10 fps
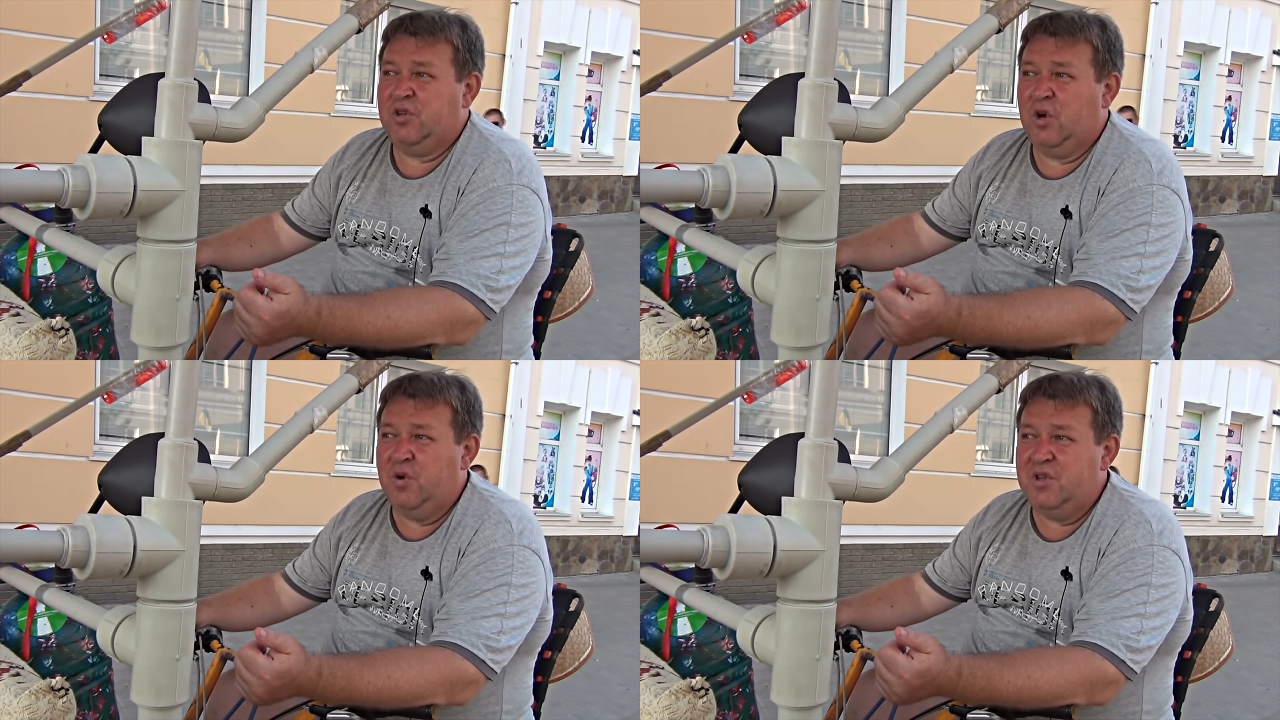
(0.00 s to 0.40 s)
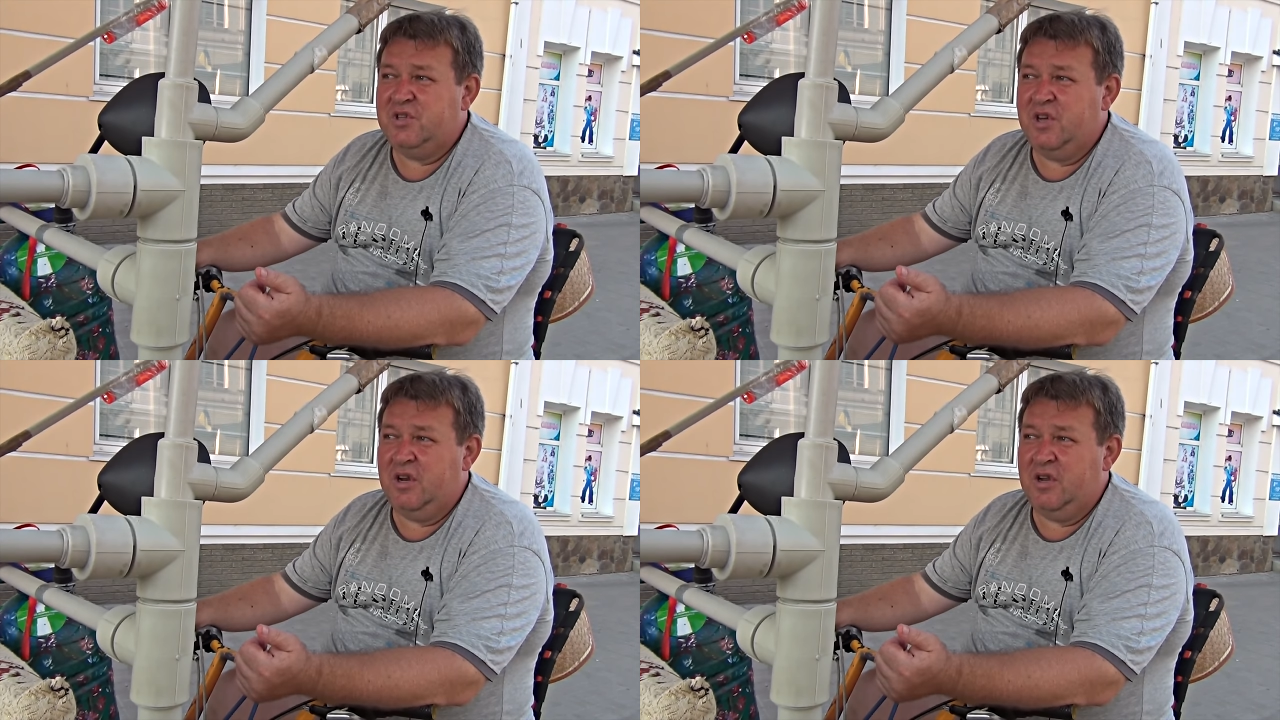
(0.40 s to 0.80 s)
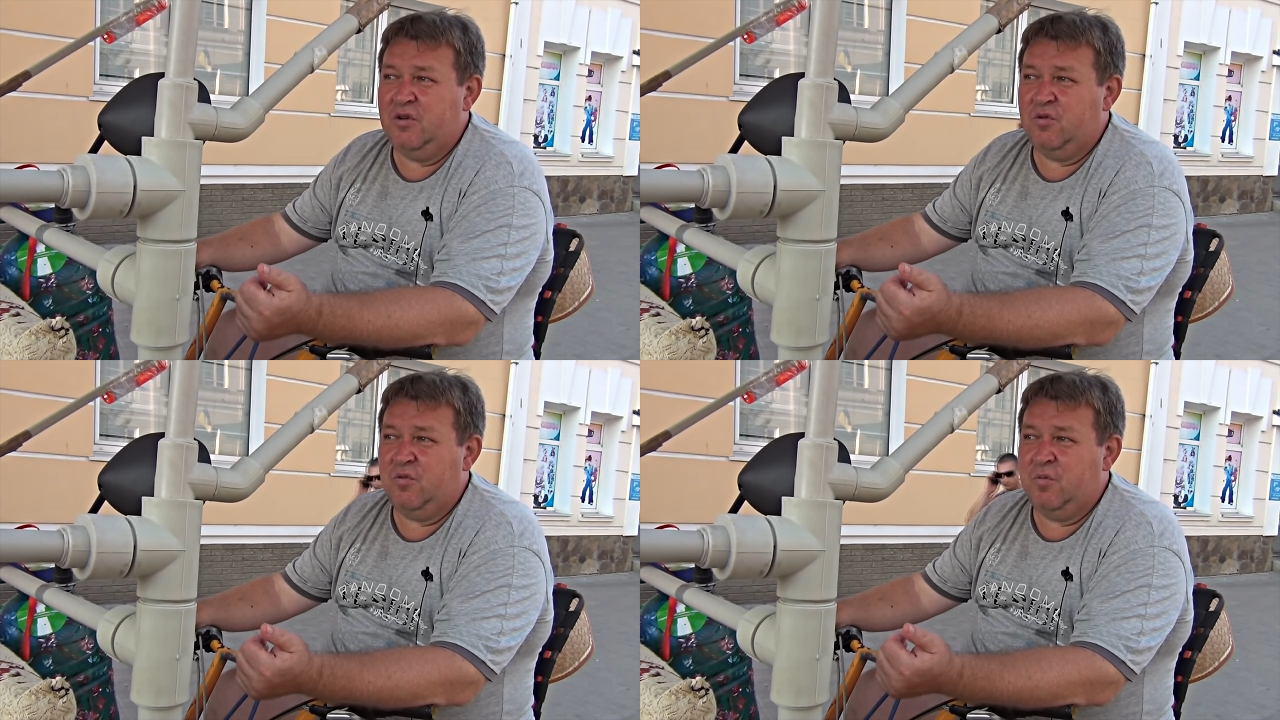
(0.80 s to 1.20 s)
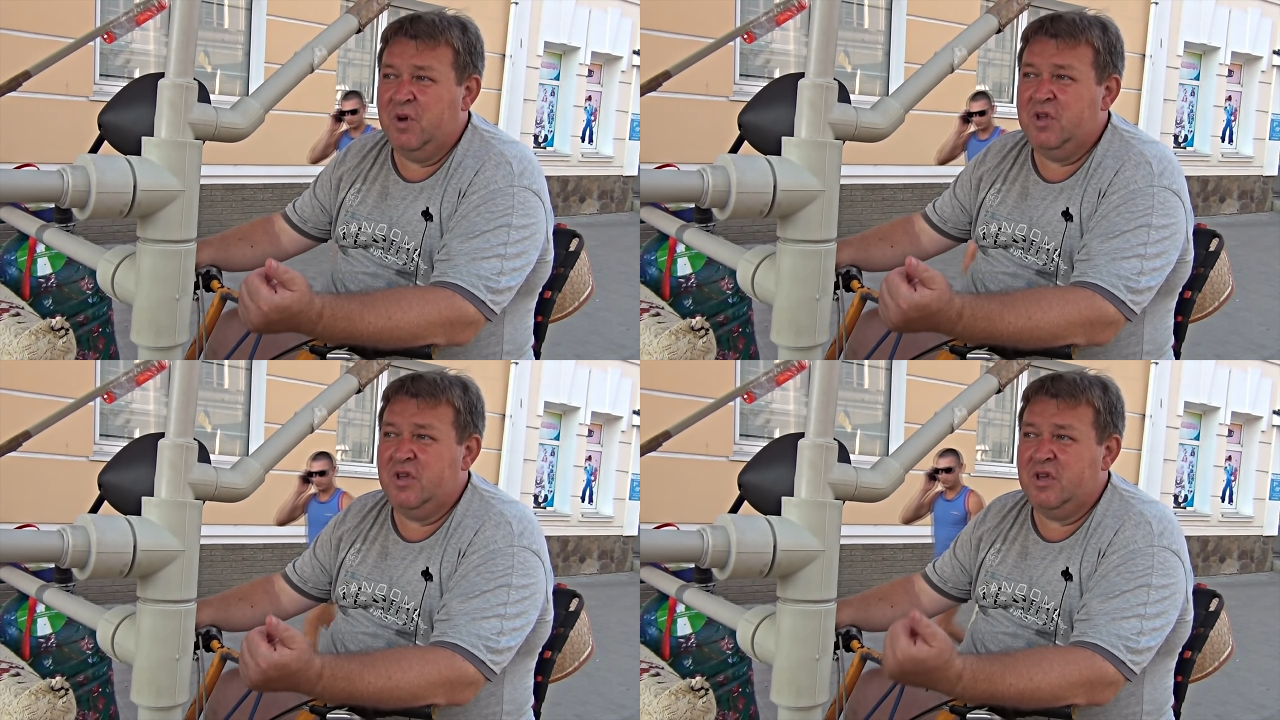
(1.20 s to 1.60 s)
Такой цели
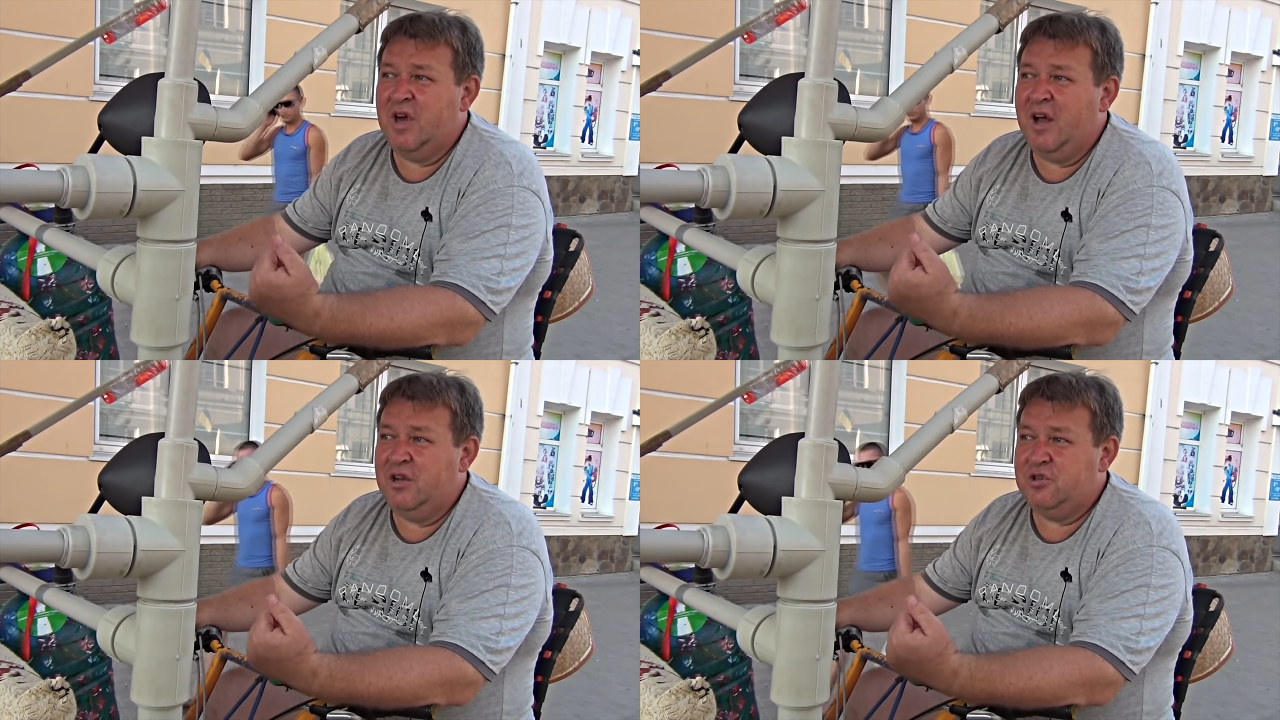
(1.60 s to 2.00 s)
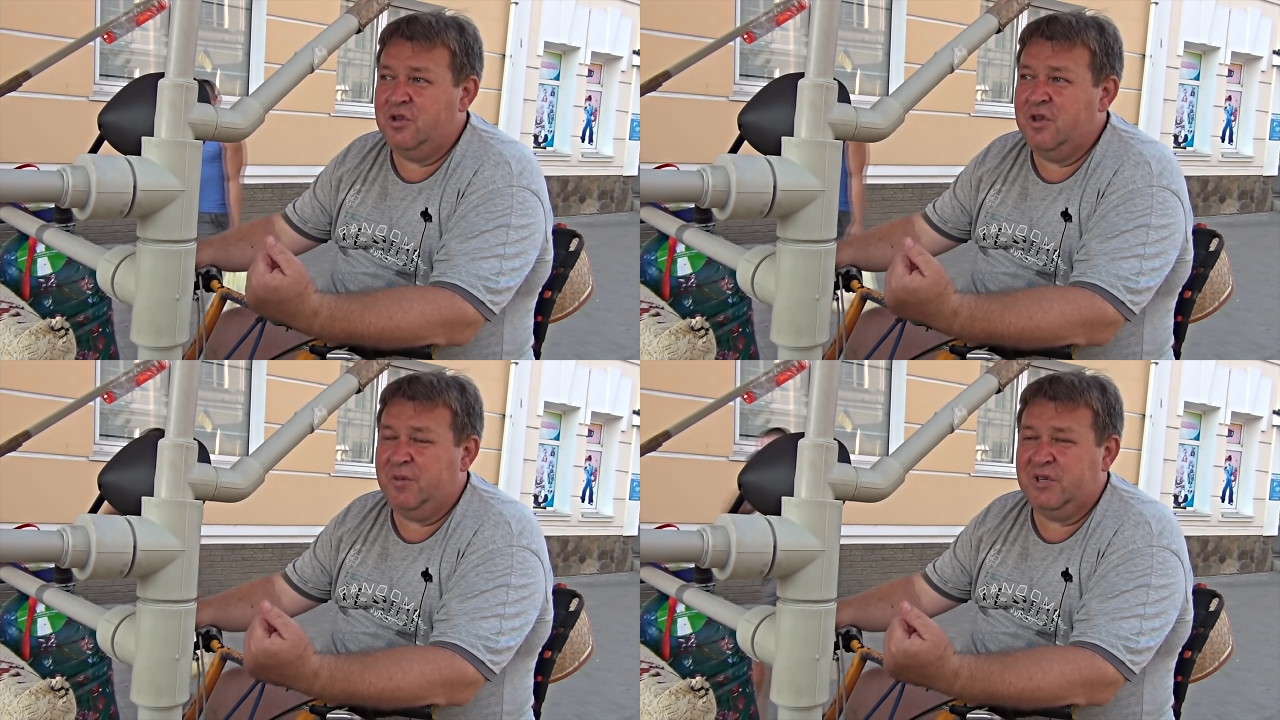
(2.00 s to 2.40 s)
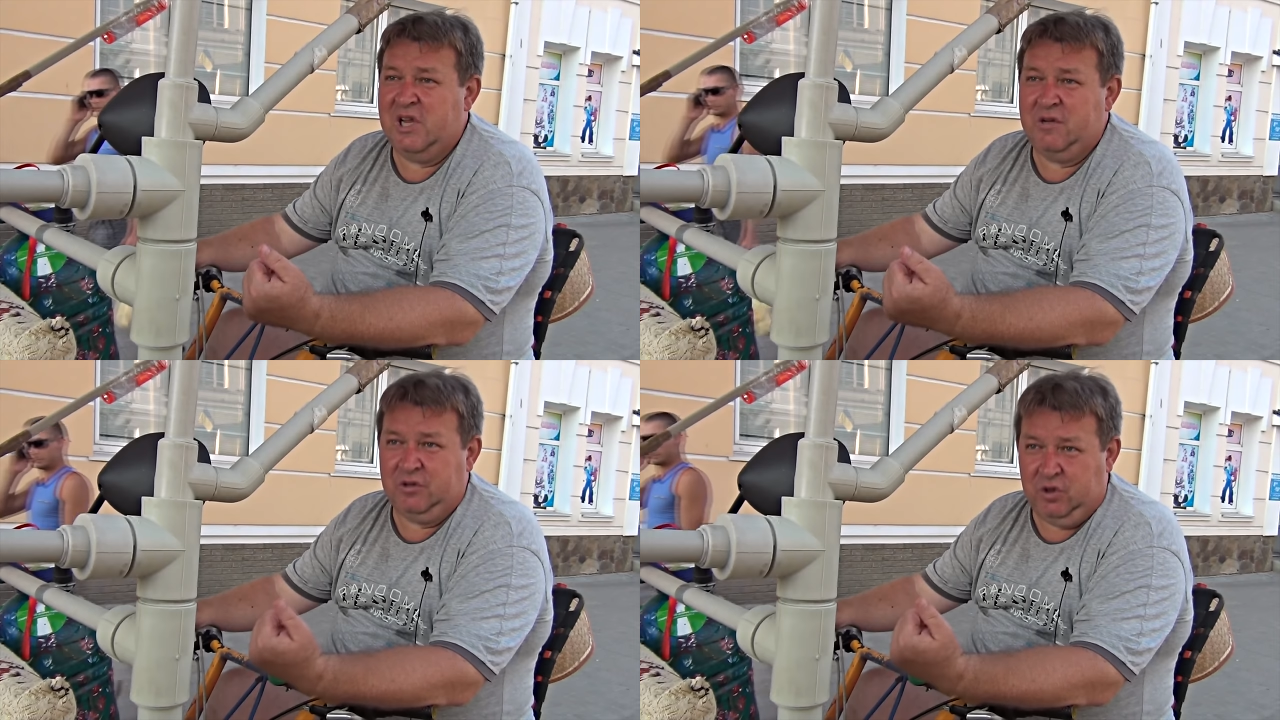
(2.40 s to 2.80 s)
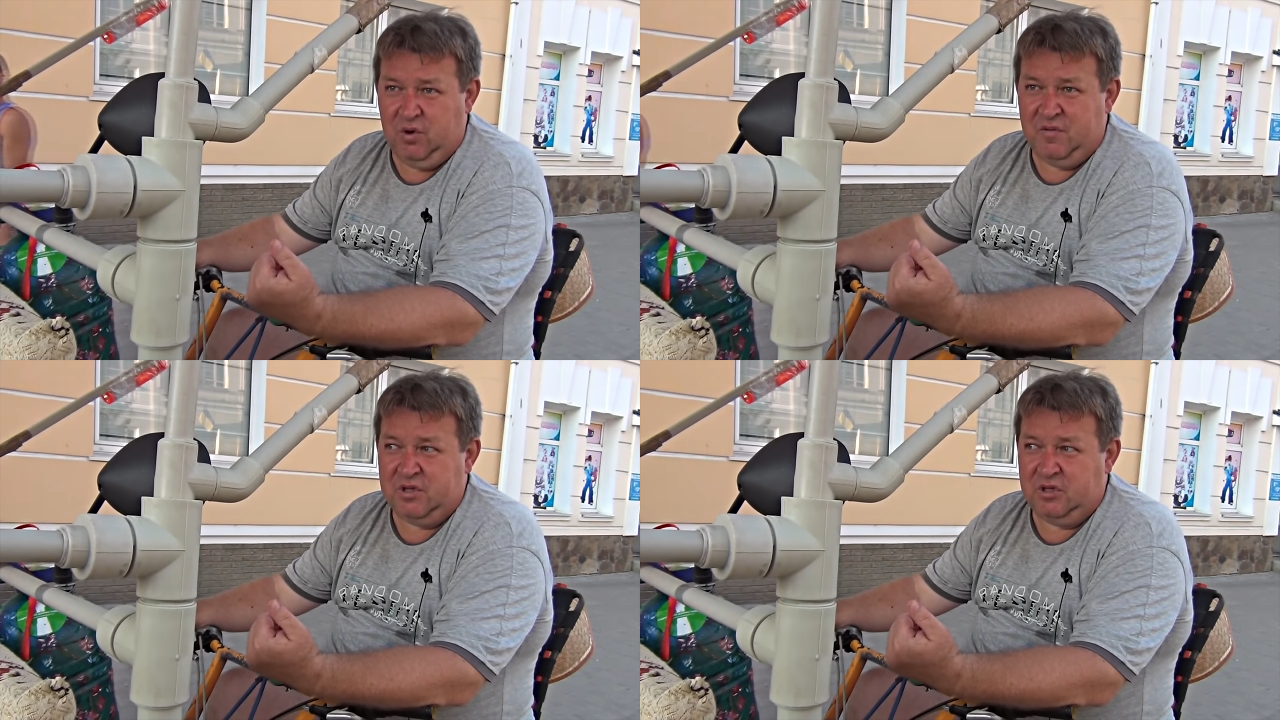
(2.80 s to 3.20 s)
мы, я лично не преследовал
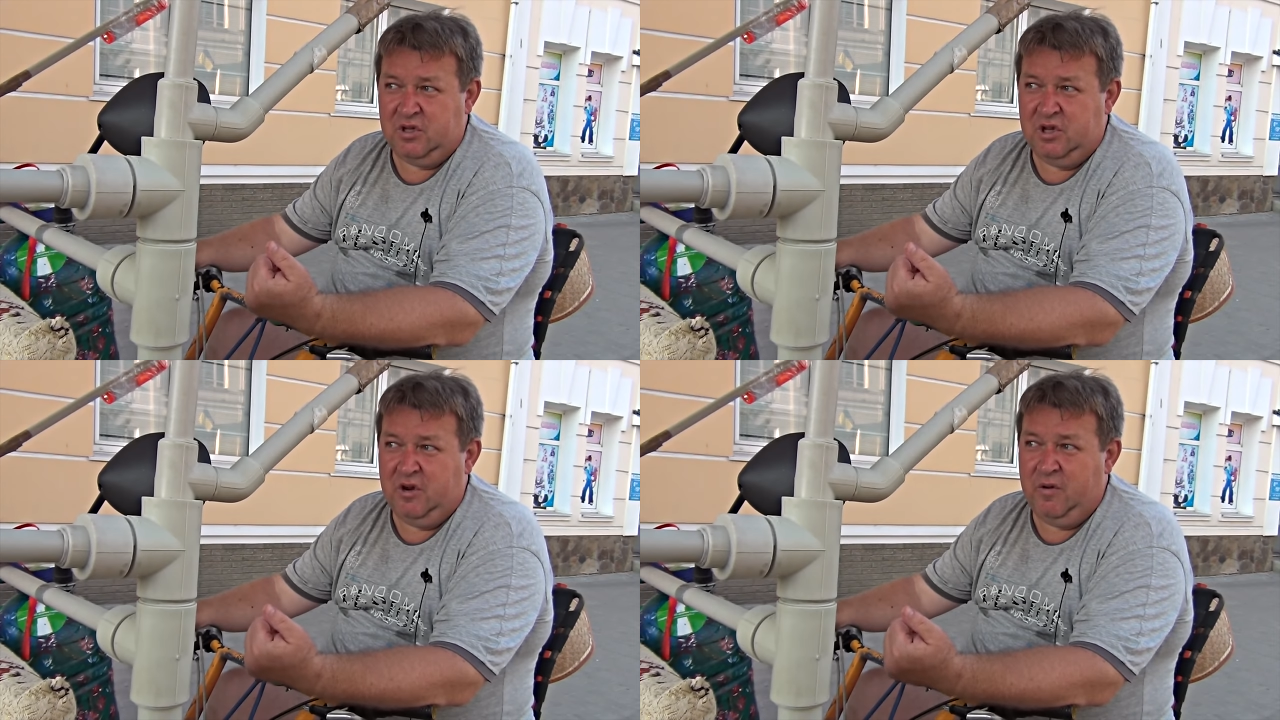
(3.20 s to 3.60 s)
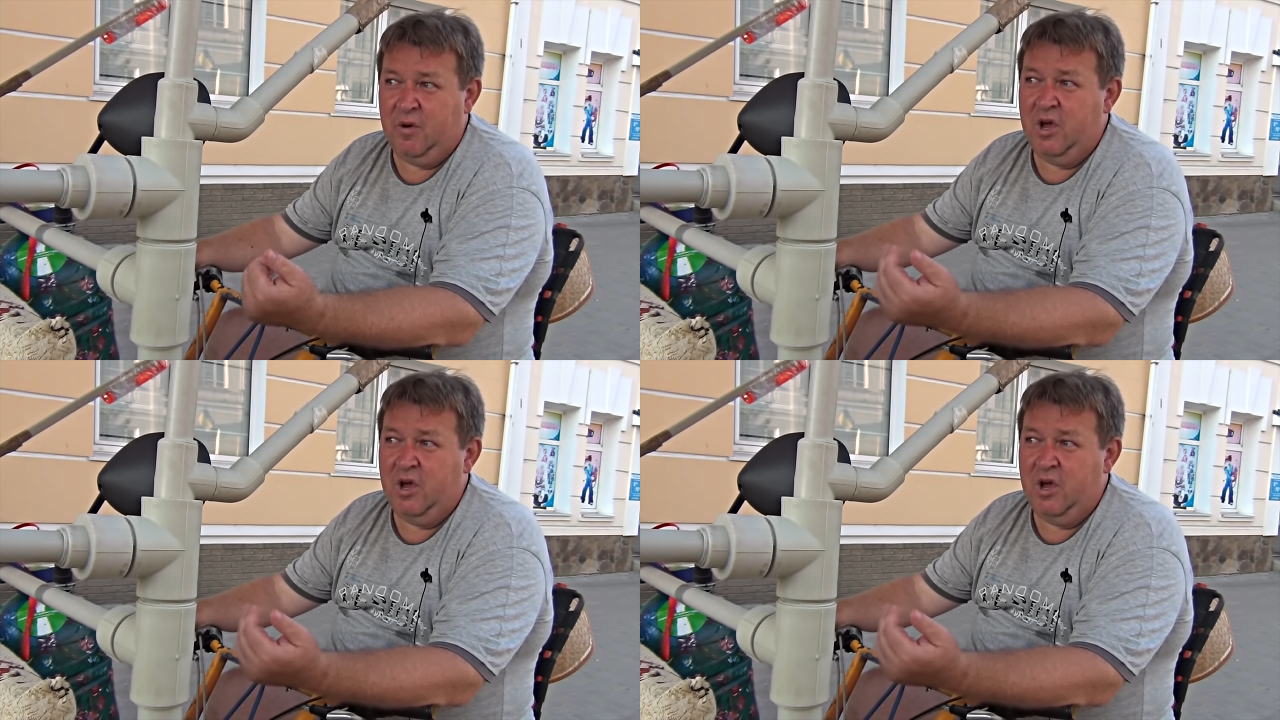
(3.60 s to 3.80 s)
такой высоты деревьев.